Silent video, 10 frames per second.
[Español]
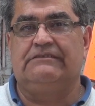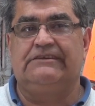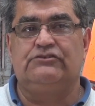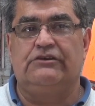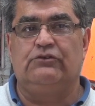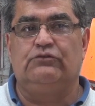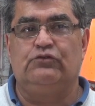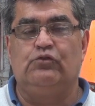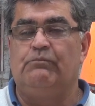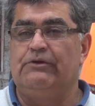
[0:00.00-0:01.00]
del centro de
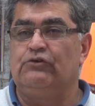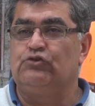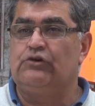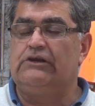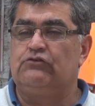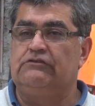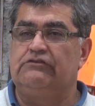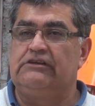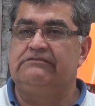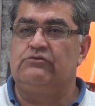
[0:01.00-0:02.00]
negocio, cumple con todas las
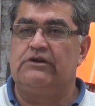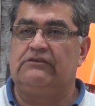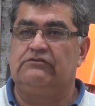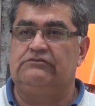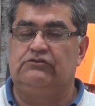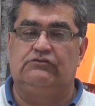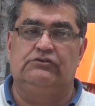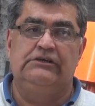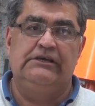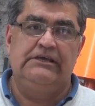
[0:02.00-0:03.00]
condiciones de ser un caso exitoso.
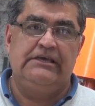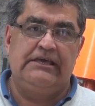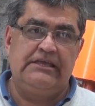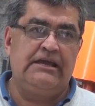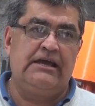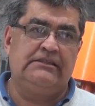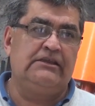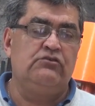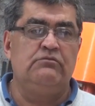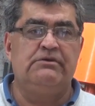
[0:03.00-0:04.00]
Ella ha
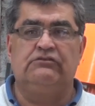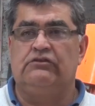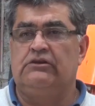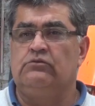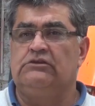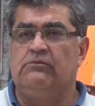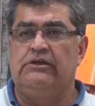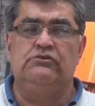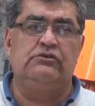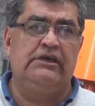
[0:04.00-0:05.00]
tenido inversiones el último
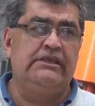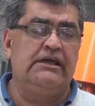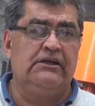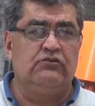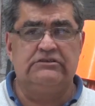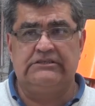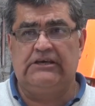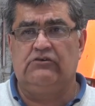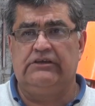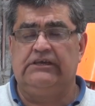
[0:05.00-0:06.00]
año, ella ha
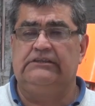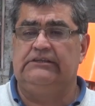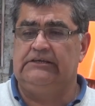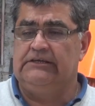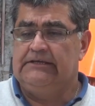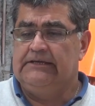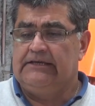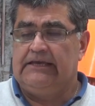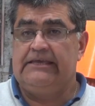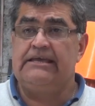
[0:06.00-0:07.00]
contratado gente,
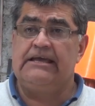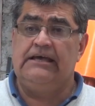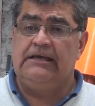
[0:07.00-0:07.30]
ella